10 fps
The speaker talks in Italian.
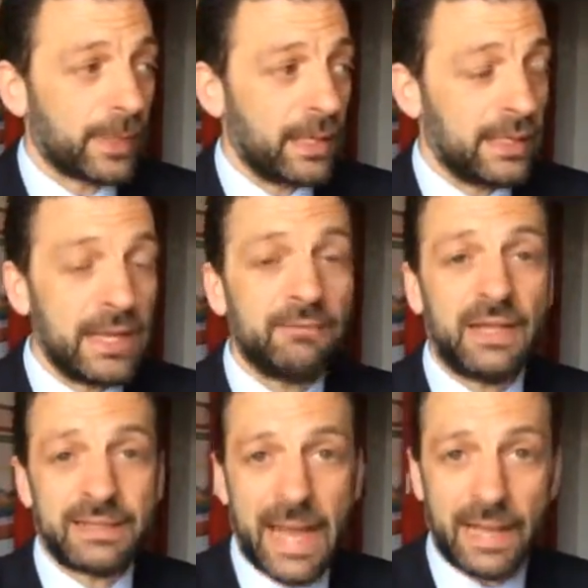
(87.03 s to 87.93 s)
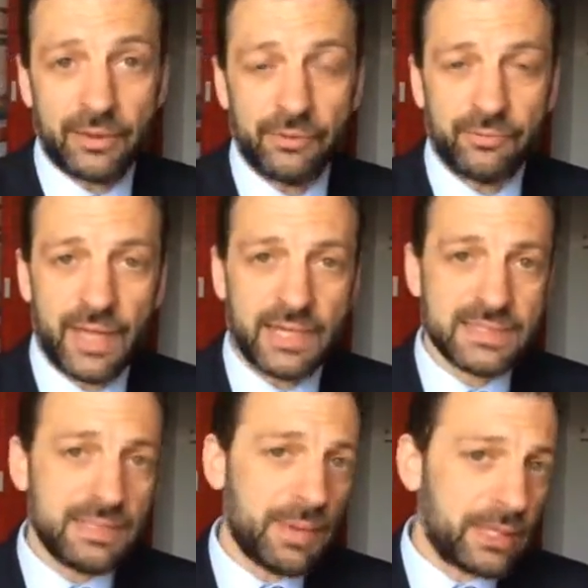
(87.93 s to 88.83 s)
Nel Valdarno viene
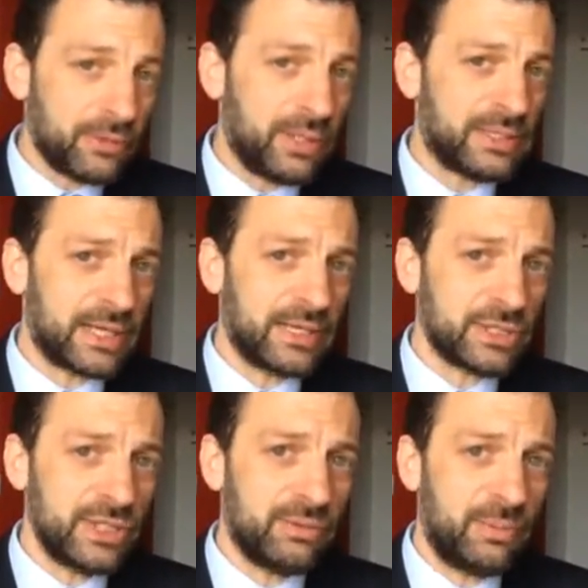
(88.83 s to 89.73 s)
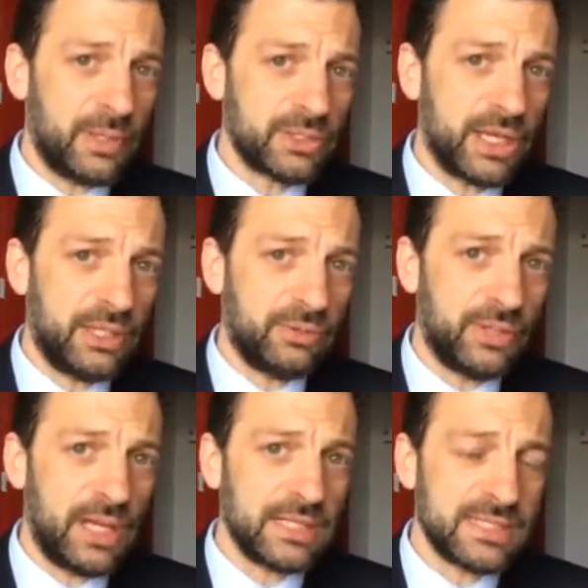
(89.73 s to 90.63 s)
stimato che il
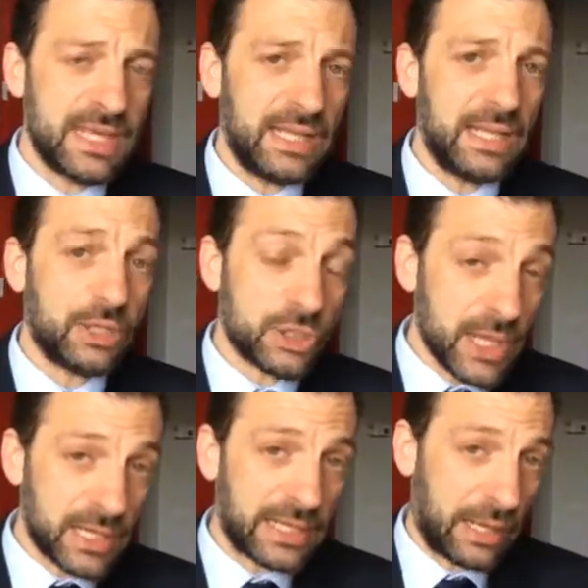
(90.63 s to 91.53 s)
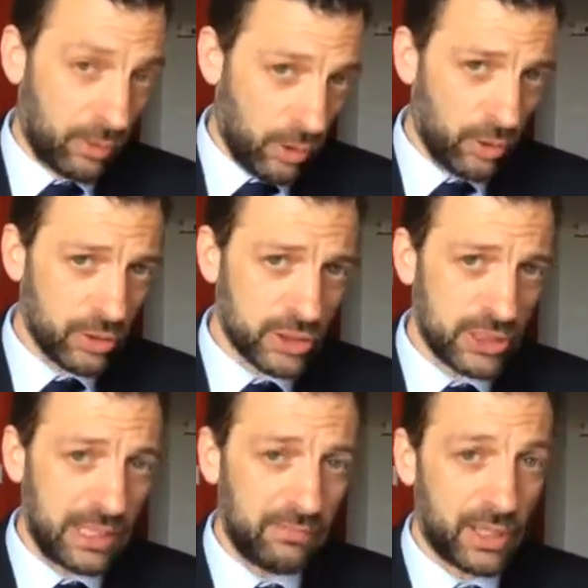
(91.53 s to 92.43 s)
35% delle aziende cercano
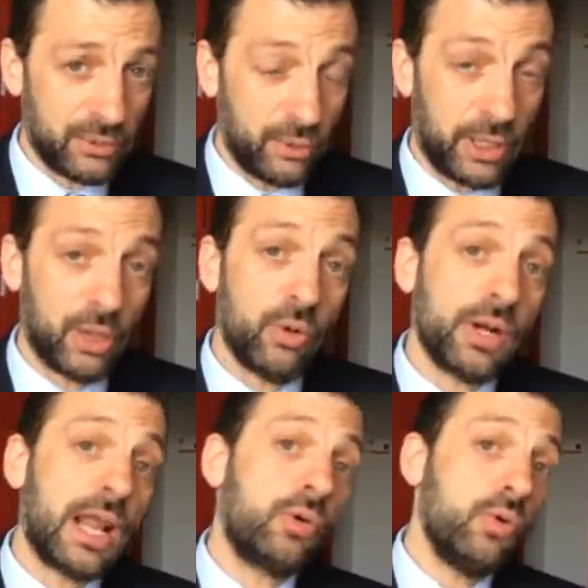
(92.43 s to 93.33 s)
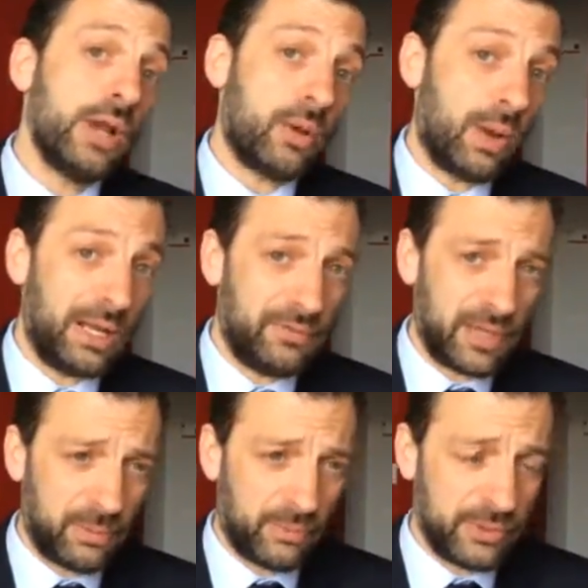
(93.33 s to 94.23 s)
oggi lavoratori con alcune
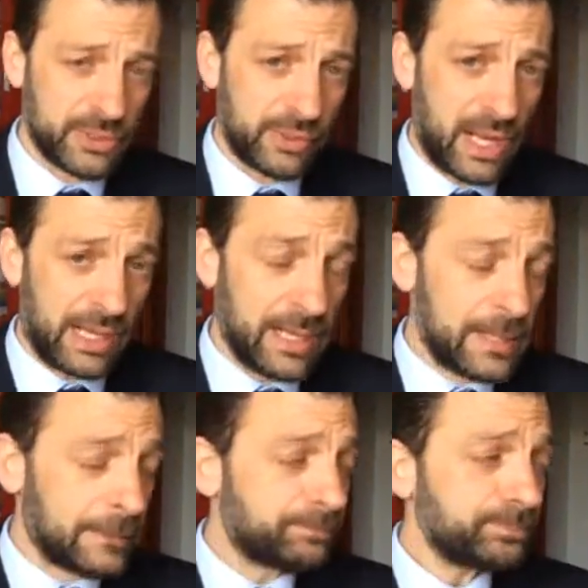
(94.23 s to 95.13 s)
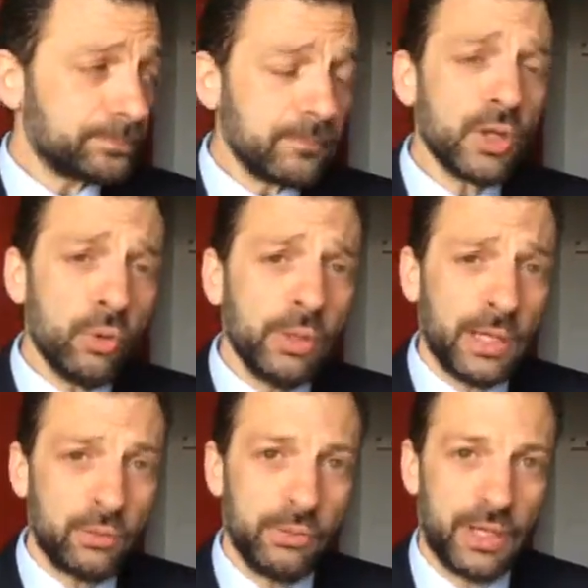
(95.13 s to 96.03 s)
qualifiche professionali, con
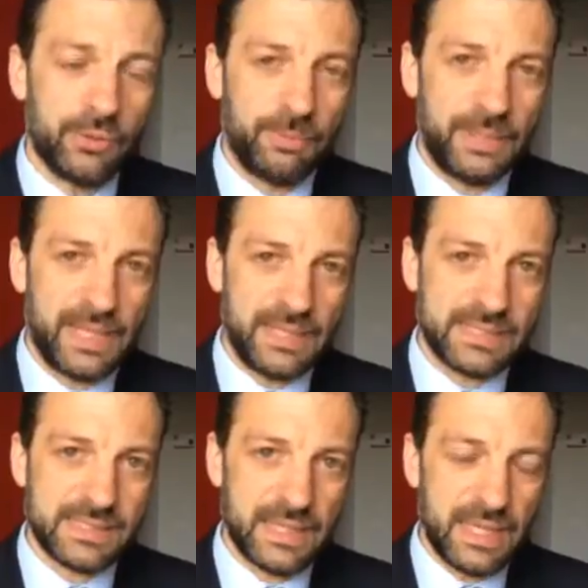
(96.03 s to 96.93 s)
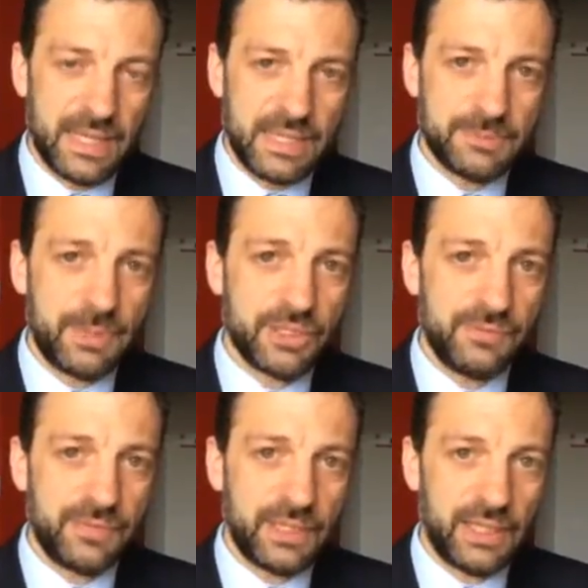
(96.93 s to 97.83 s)
alcune competenze
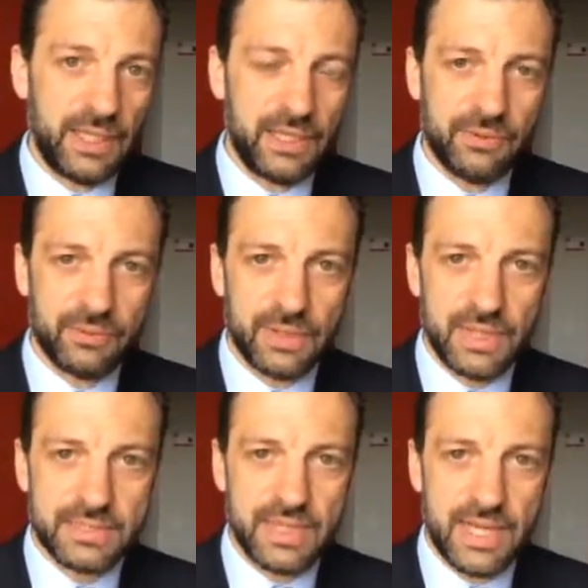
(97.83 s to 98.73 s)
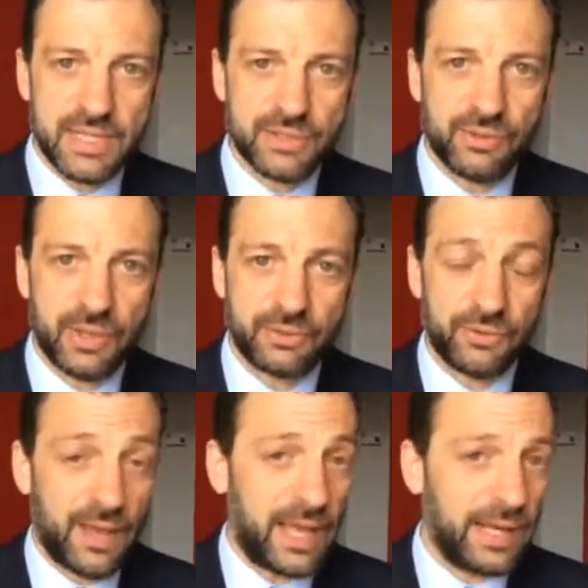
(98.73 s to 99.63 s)
specifiche e non si riescono a
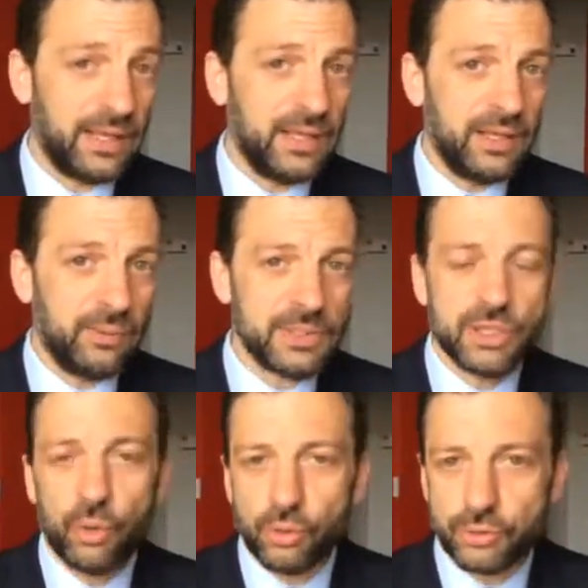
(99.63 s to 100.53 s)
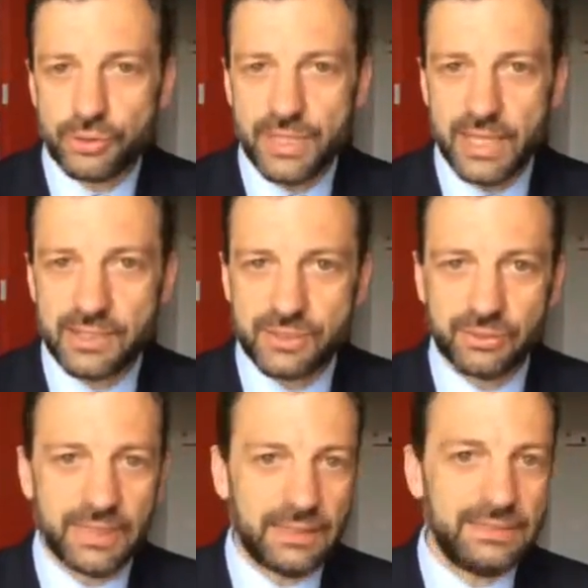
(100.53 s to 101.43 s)
trovare. Questo è un
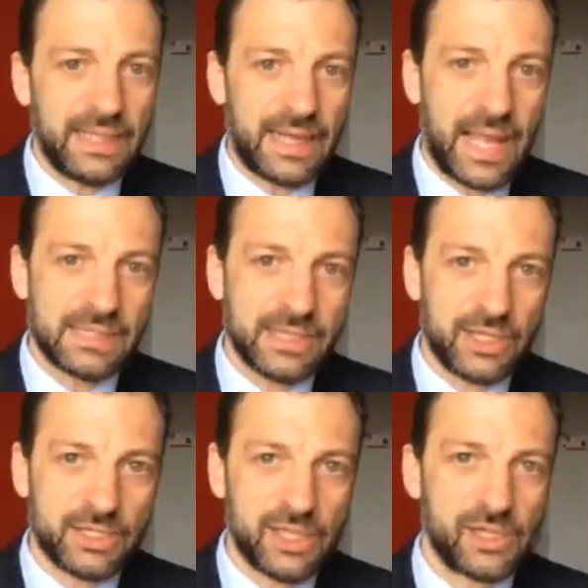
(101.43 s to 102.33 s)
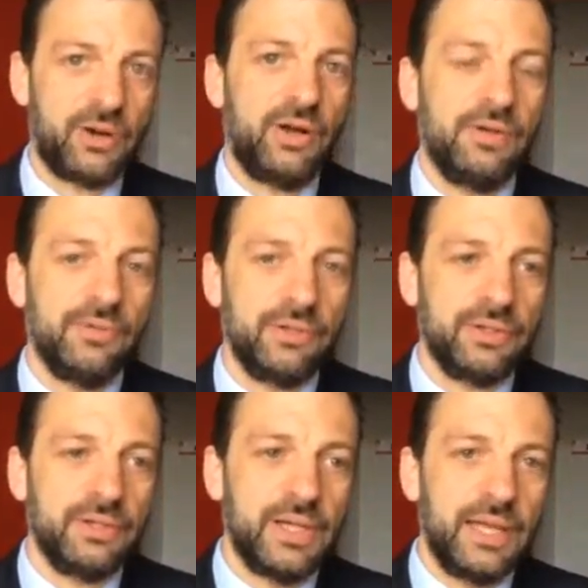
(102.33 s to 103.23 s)
controsenso, tanti ragazzi che cercano
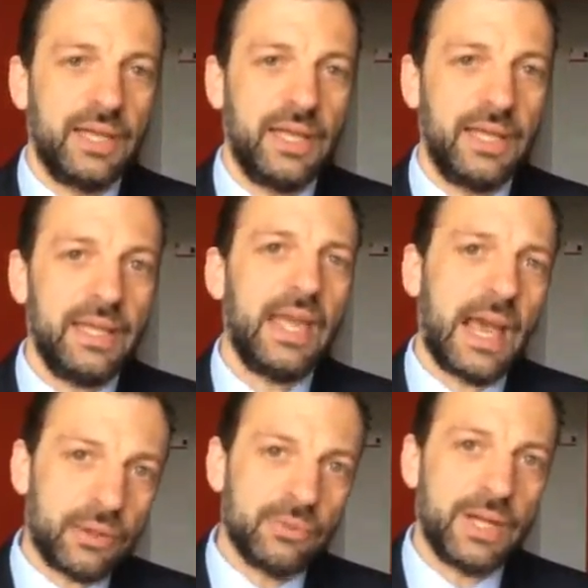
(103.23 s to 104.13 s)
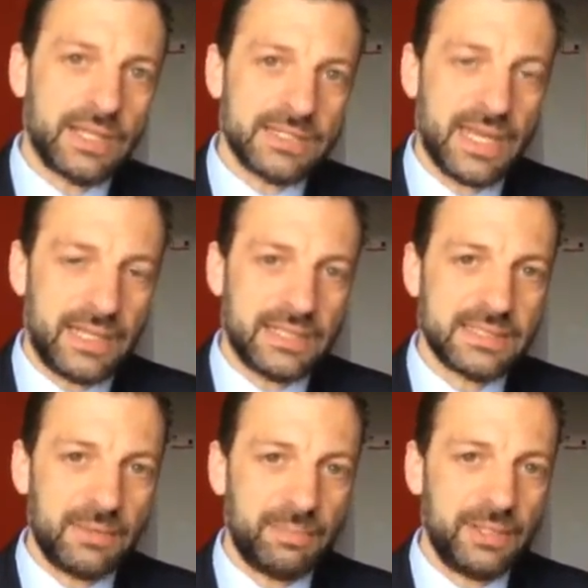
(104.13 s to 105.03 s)
lavoro e alcune aziende
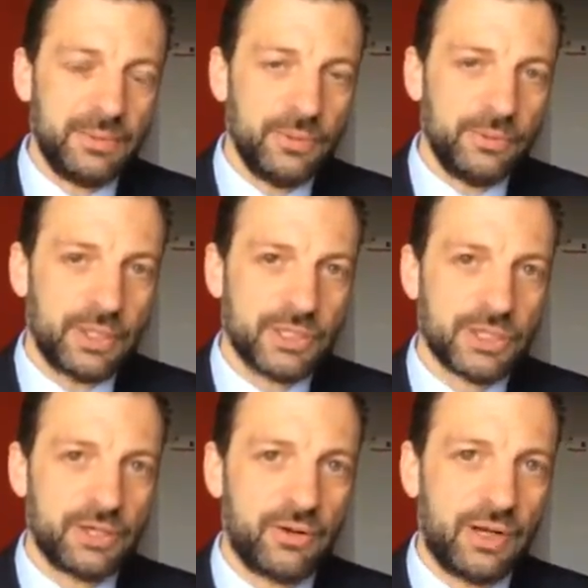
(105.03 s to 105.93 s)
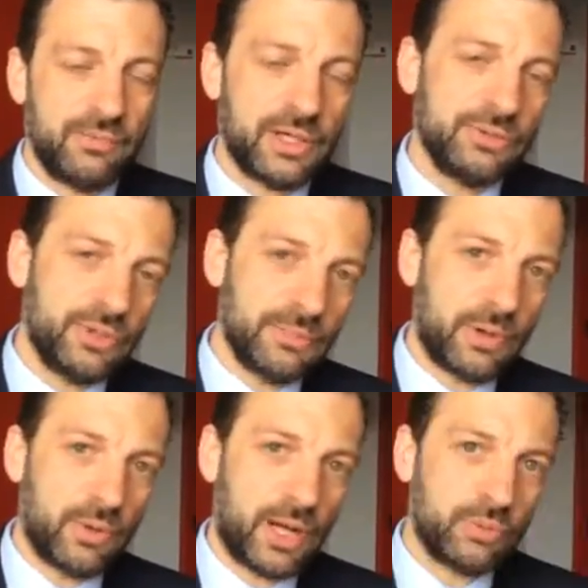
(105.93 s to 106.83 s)
sempre di più che cercano lavoratori
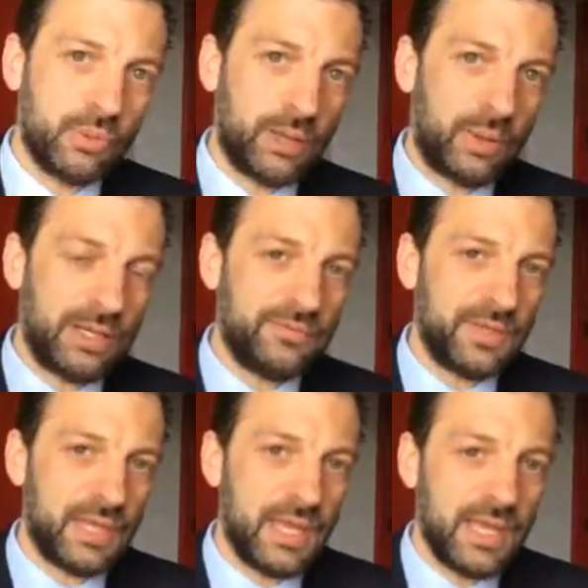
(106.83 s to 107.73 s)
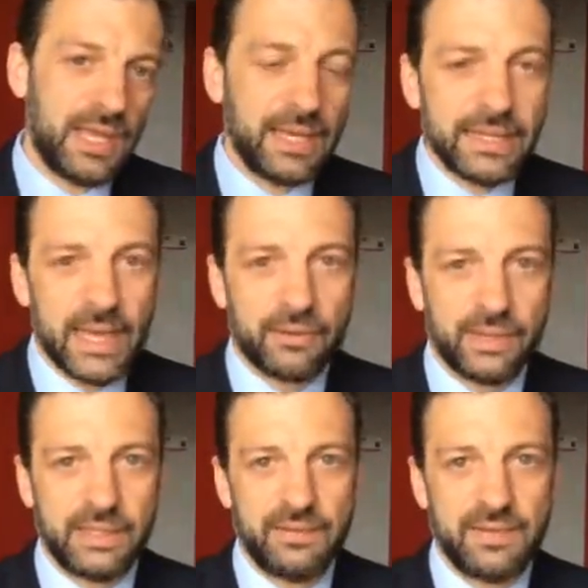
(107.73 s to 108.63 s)
ma con alcune qualifiche. È
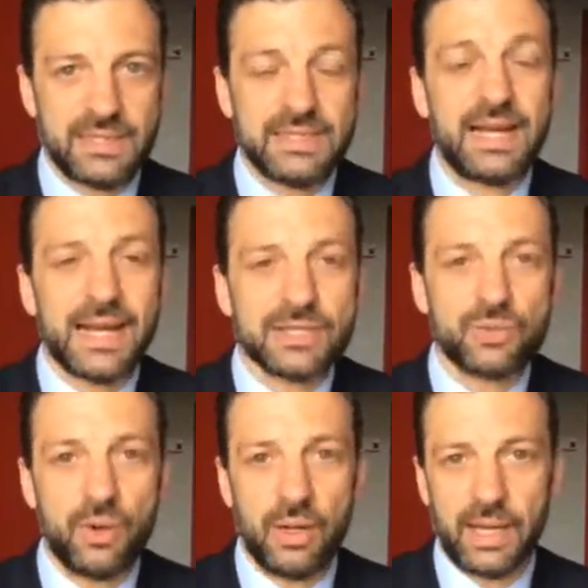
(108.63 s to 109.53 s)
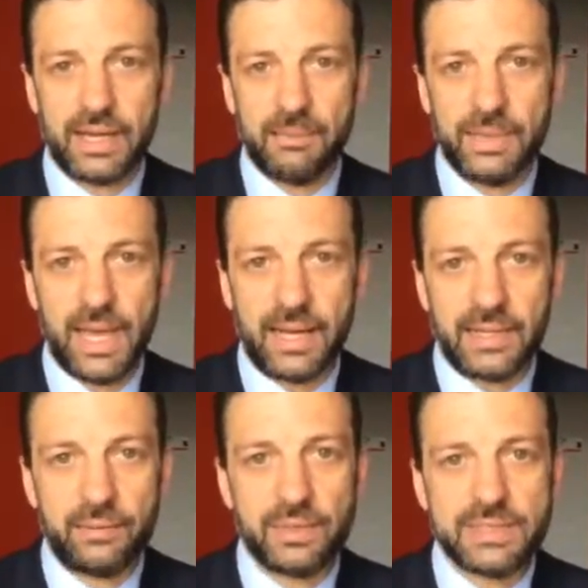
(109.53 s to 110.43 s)
chiaro che deve essere la scuola a
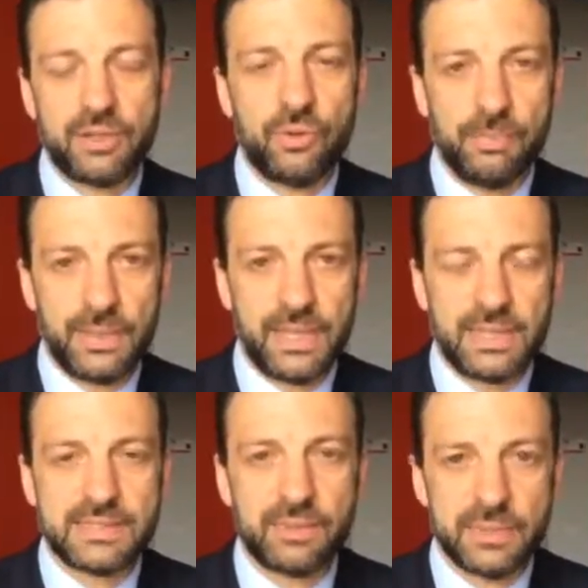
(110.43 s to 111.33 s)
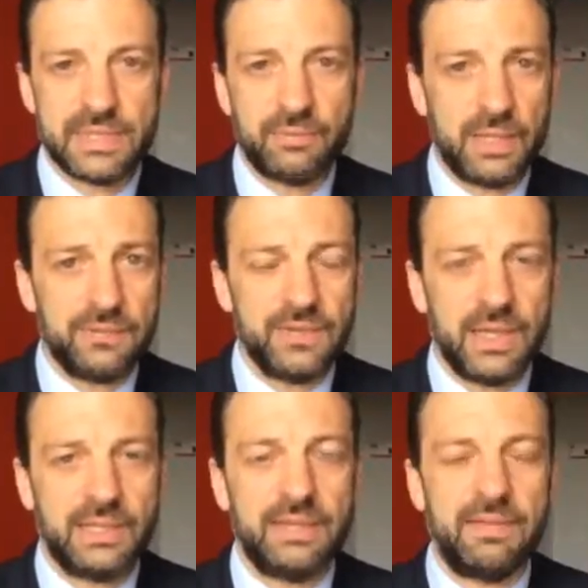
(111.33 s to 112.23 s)
cambiare, che queste competenze, queste
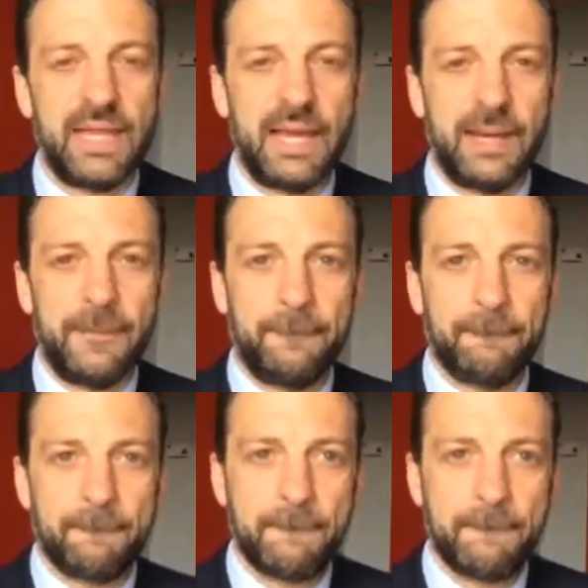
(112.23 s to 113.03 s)
qualifiche le deve dare.